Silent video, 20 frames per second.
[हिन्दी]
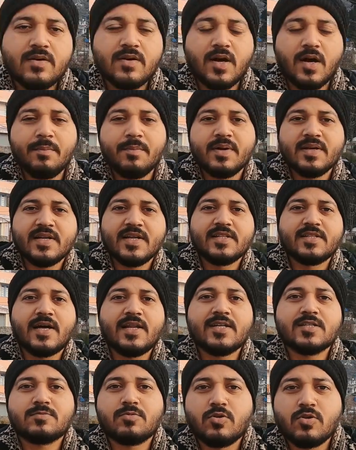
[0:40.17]
अब मैं नैताल
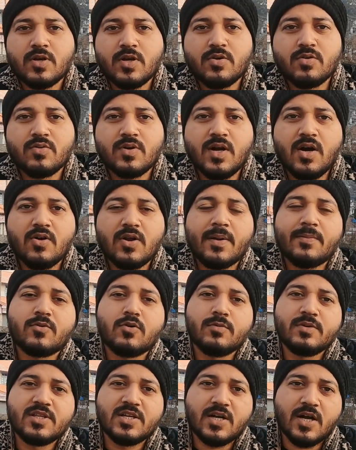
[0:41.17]
एक्सप्लोर करूँगा और आपको
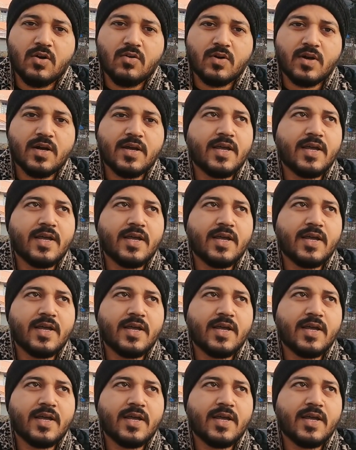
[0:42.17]
भी दिखाऊँगा